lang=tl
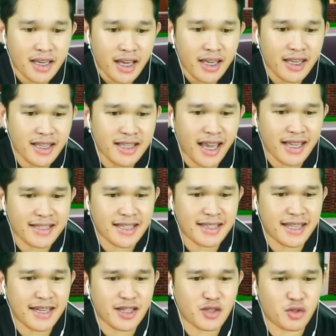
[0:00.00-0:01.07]
Ayan guys,
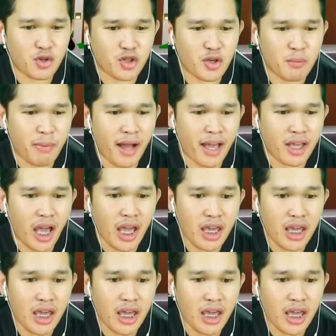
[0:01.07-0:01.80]
hindi nasunod yung bahay.